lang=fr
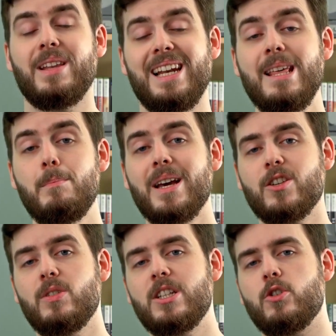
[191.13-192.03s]
Les
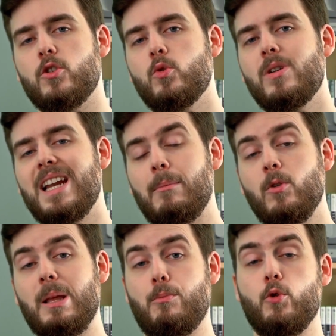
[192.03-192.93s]
personnages sont
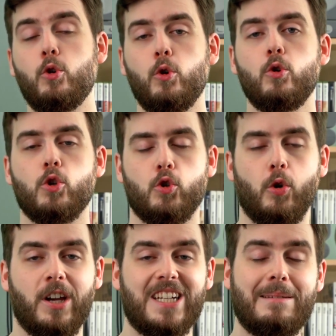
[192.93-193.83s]
clairement les plus crus que je
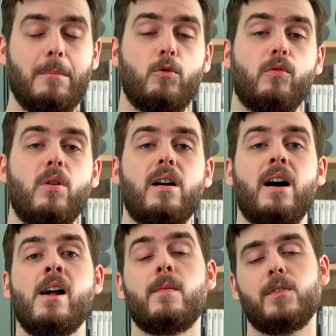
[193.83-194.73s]
n'aurais jamais pu voir